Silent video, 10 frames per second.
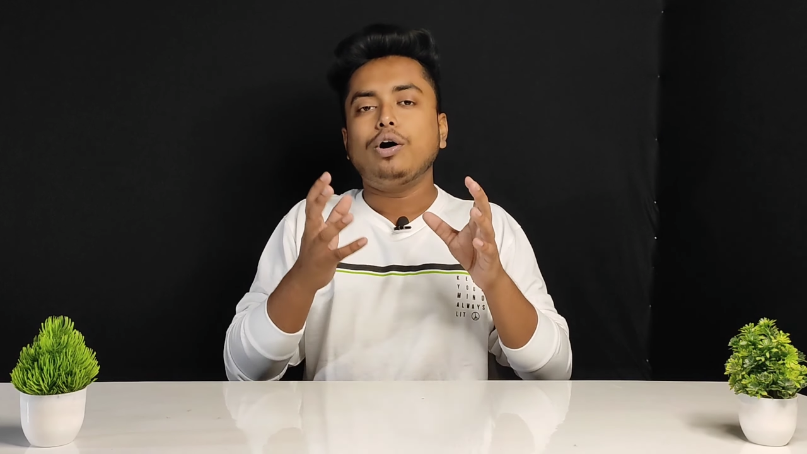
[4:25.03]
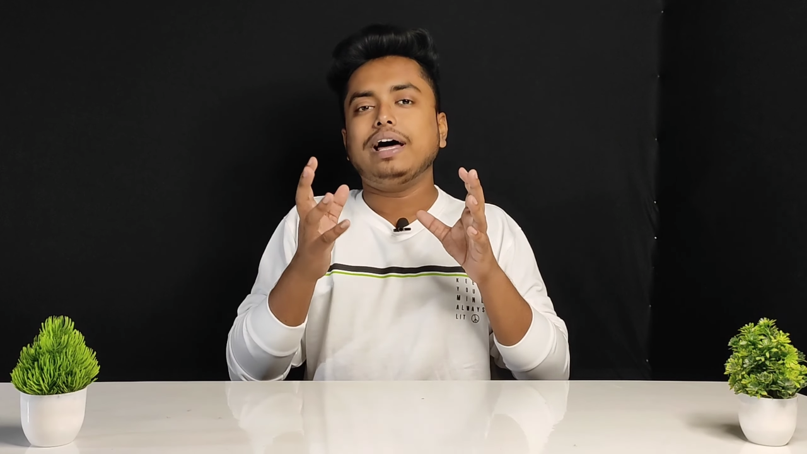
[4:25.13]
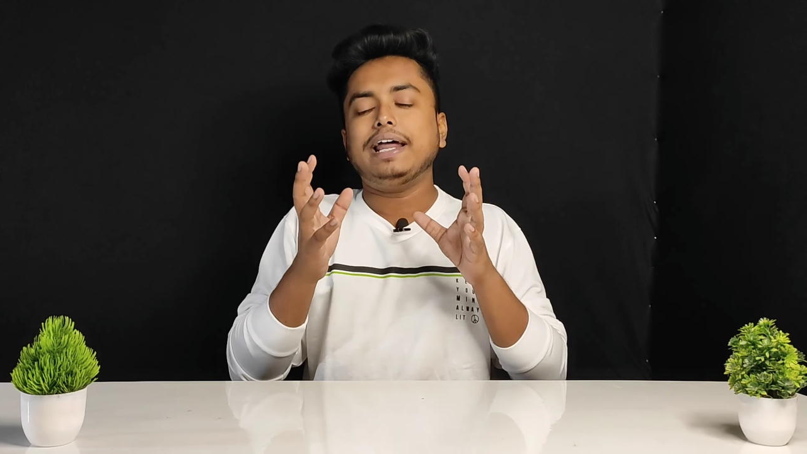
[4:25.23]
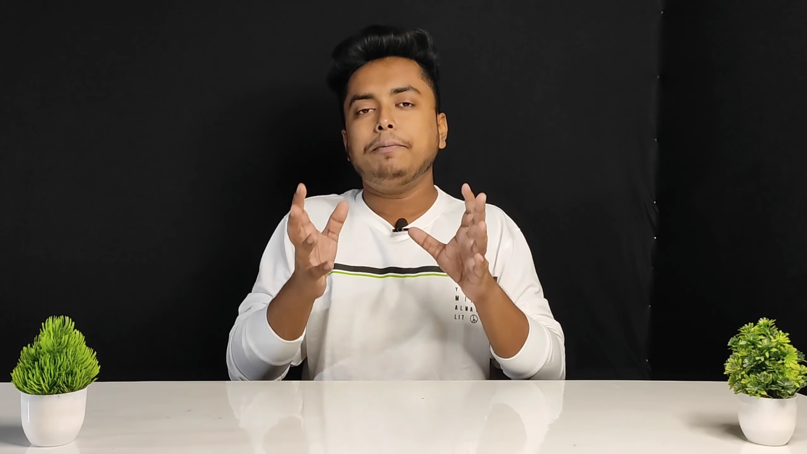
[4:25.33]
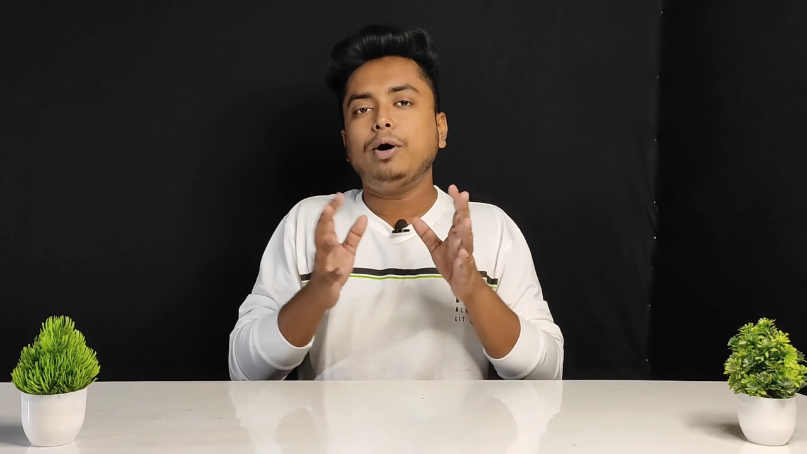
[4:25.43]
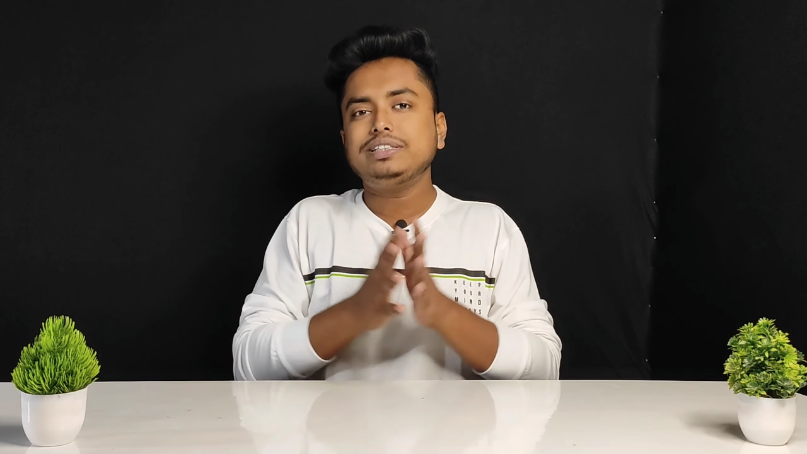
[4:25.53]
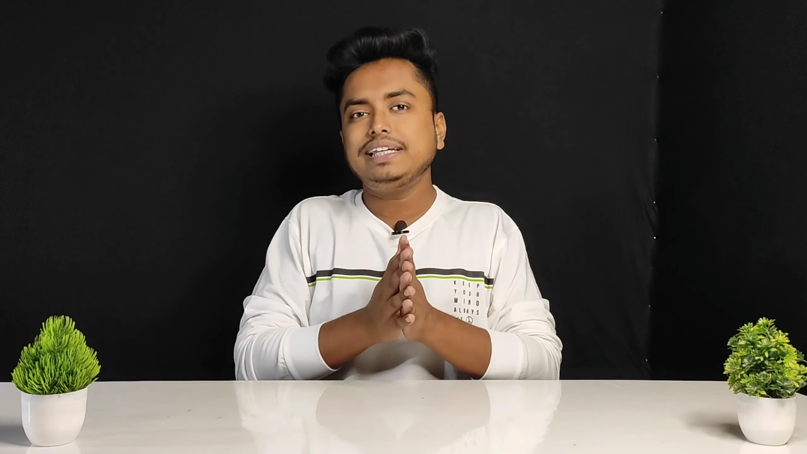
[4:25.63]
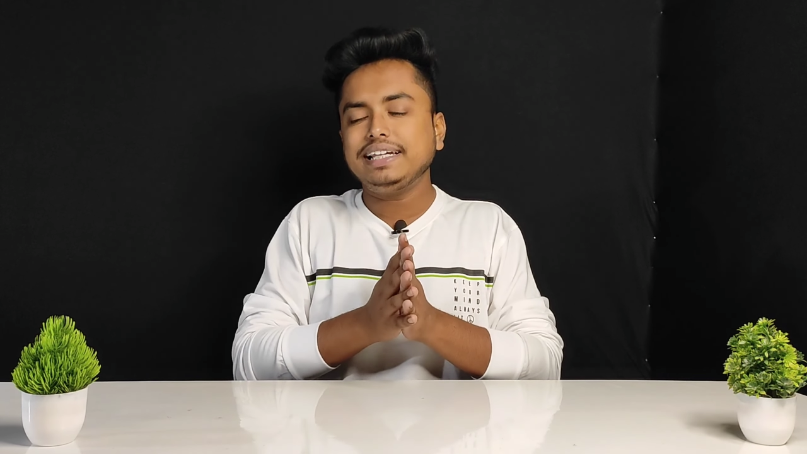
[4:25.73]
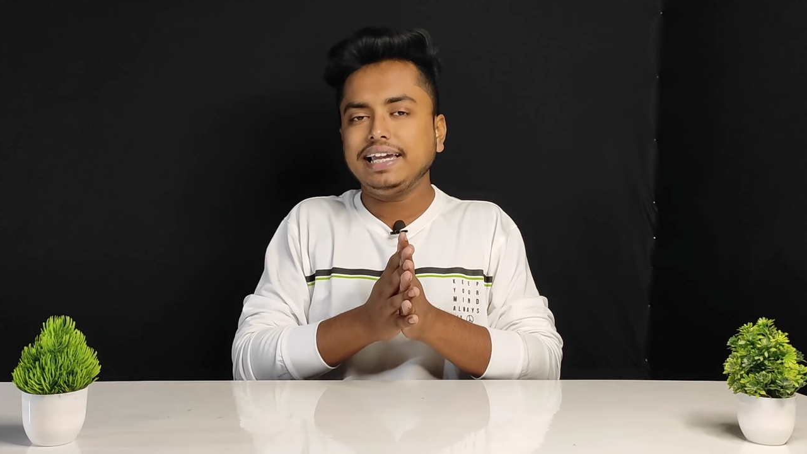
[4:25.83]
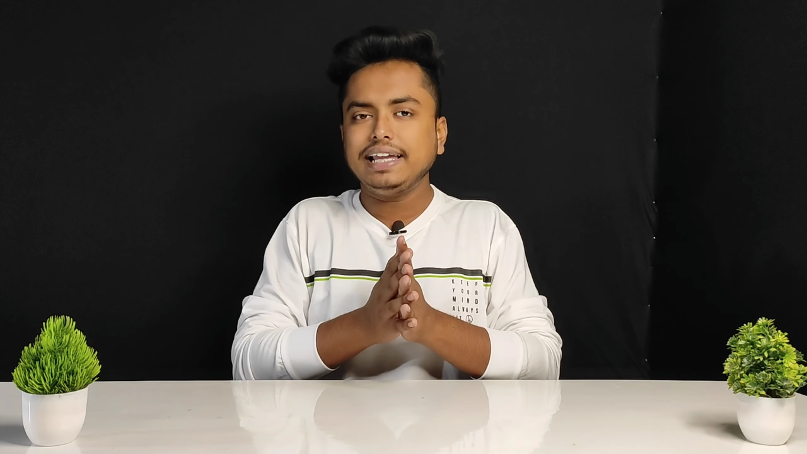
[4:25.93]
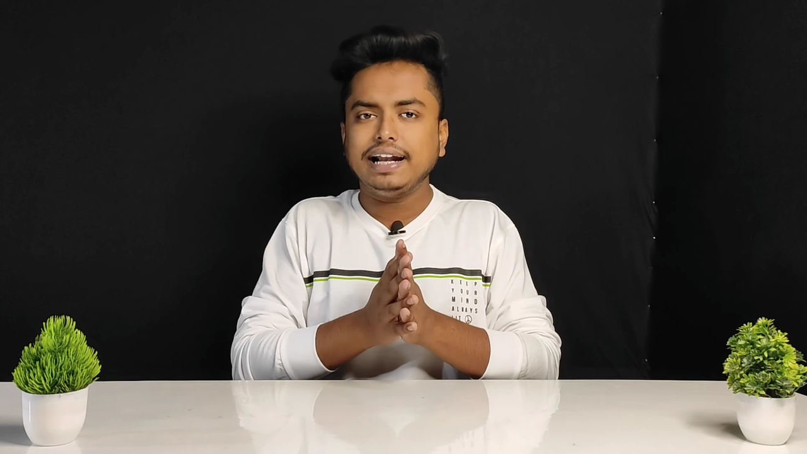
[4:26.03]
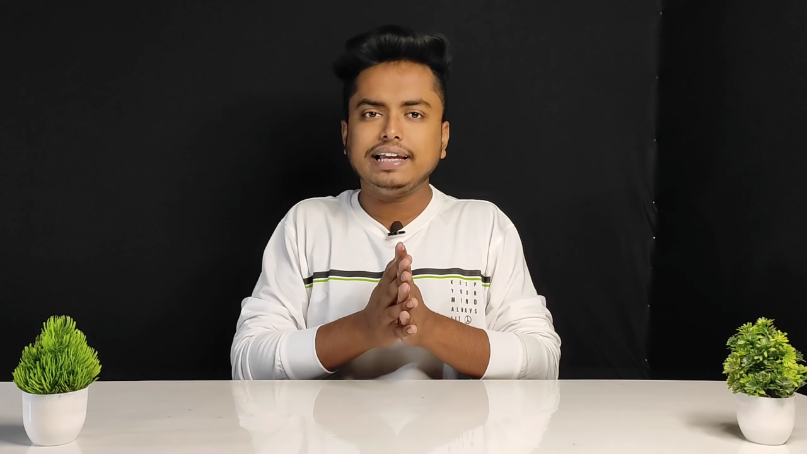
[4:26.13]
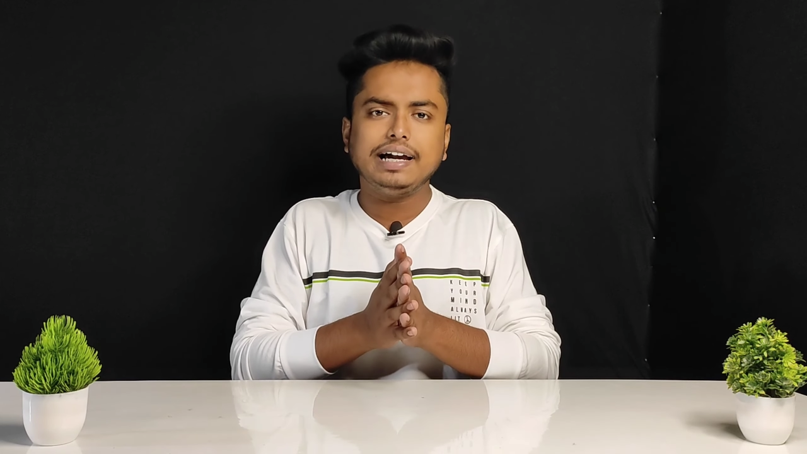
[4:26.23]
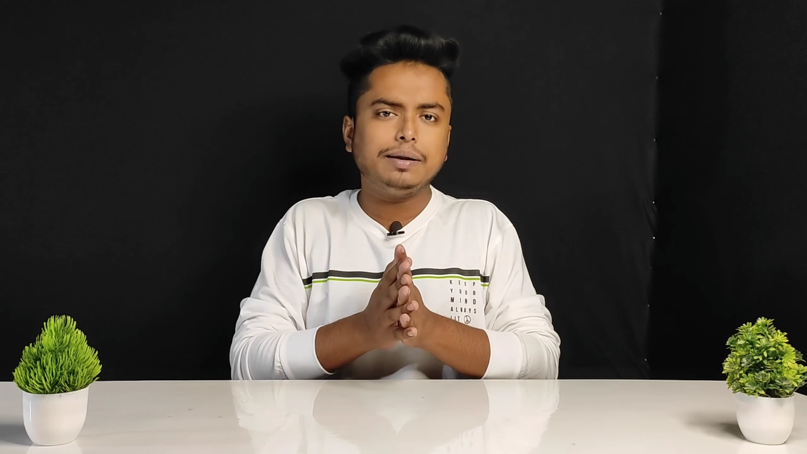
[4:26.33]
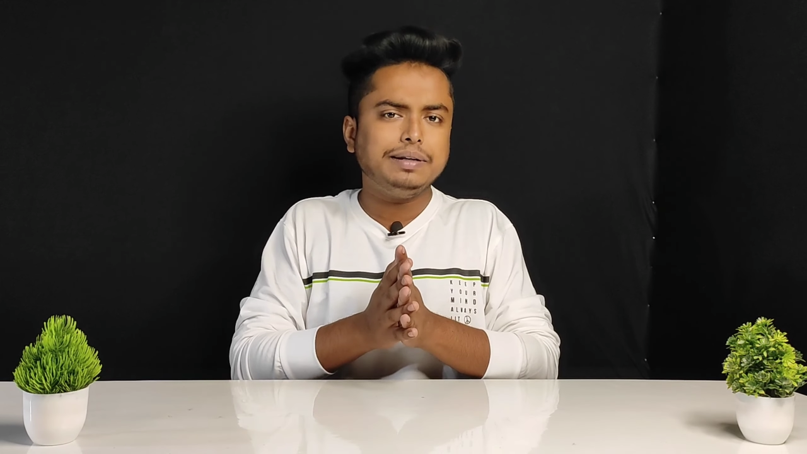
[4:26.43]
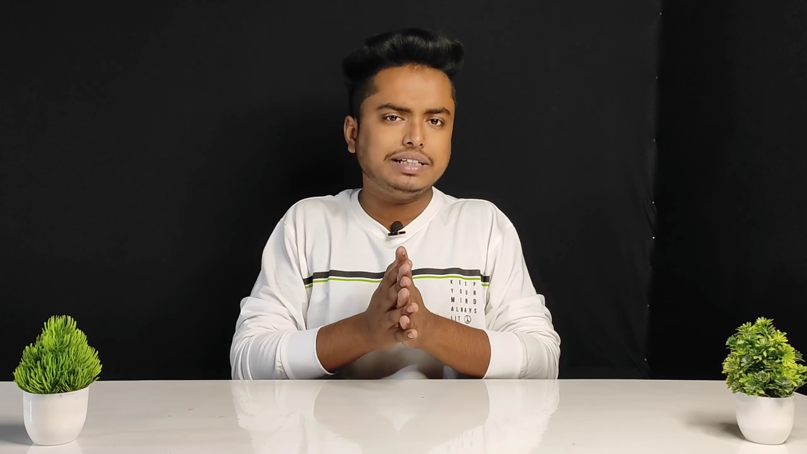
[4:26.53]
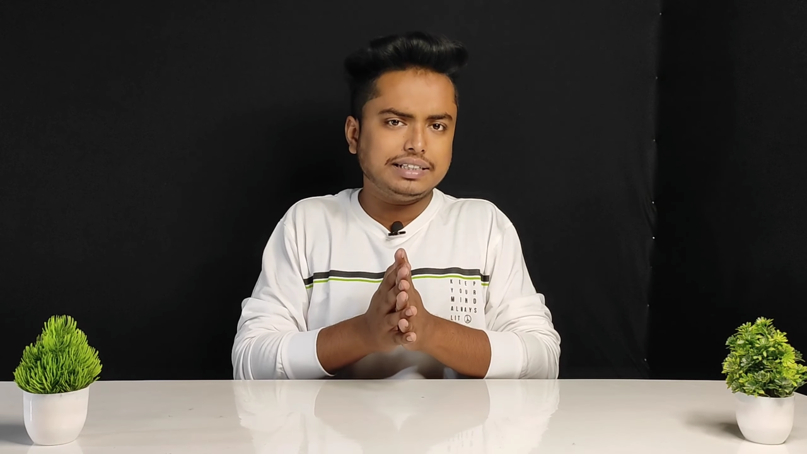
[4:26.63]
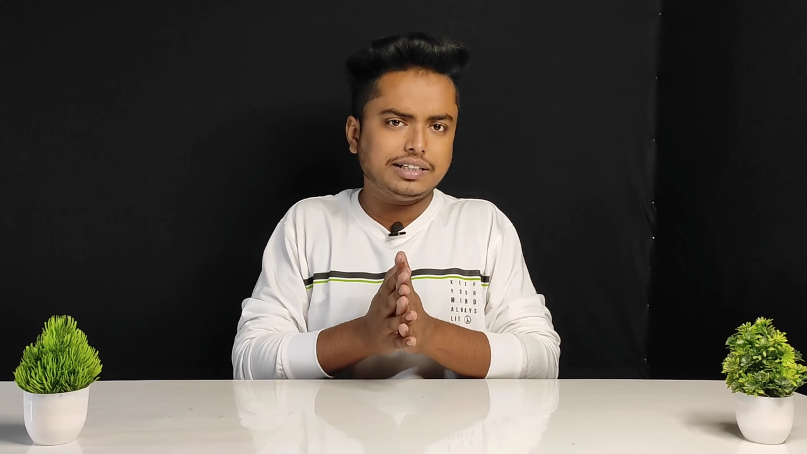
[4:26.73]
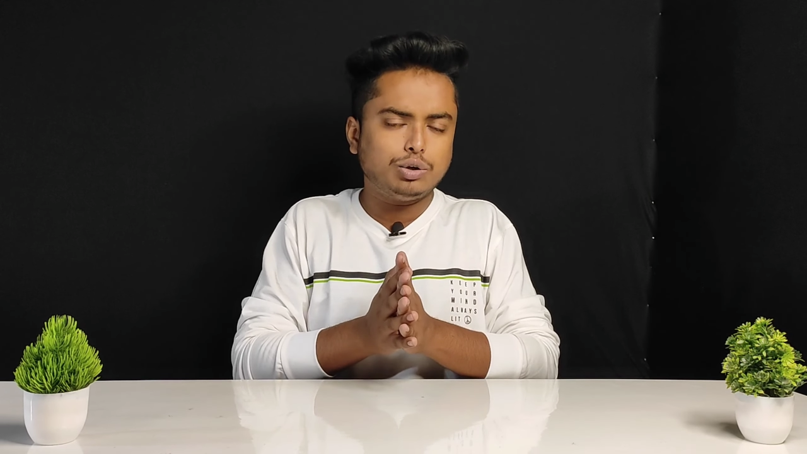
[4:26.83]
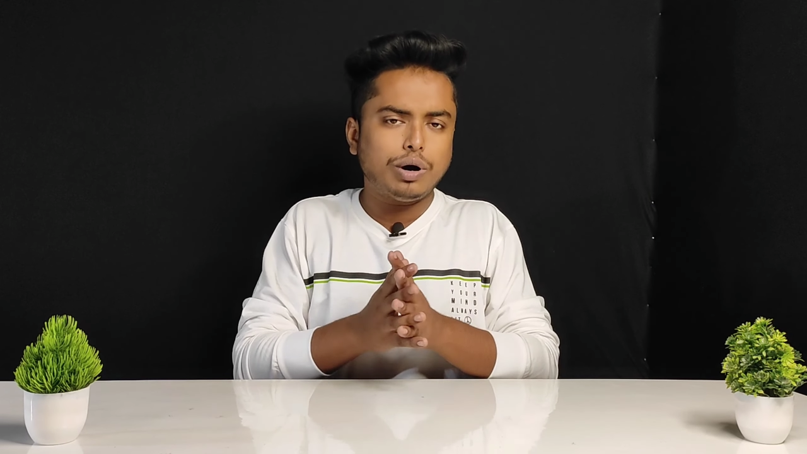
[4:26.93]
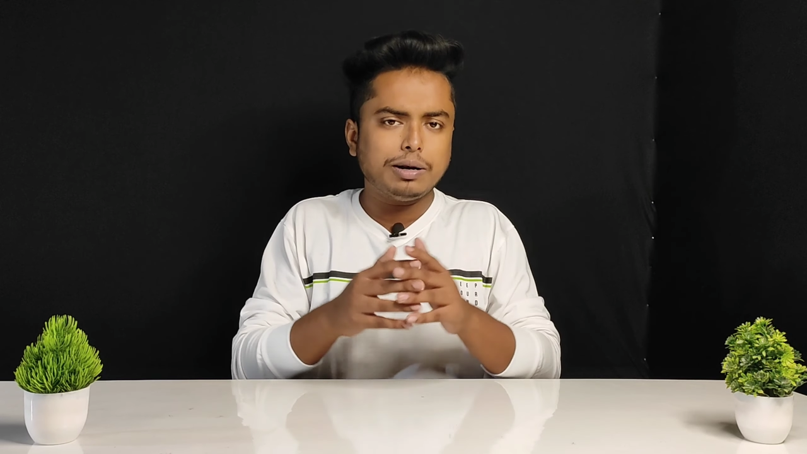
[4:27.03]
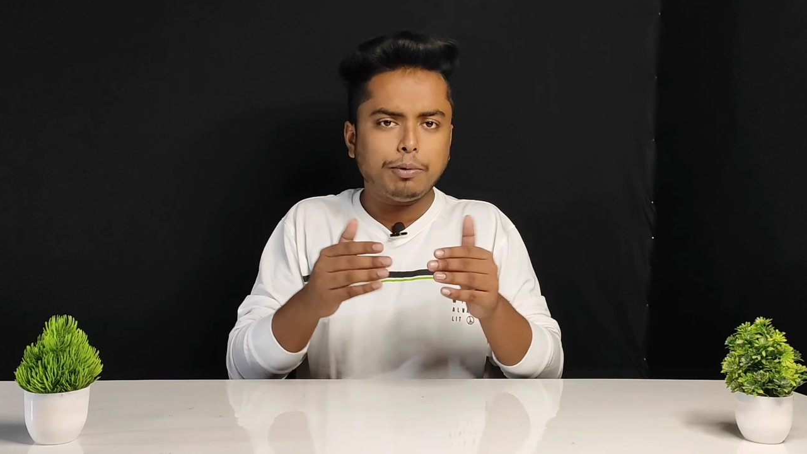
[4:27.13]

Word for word: और अनबॉक्सिंग के रिगार्डिंग अगर इंटरेस्टेड हो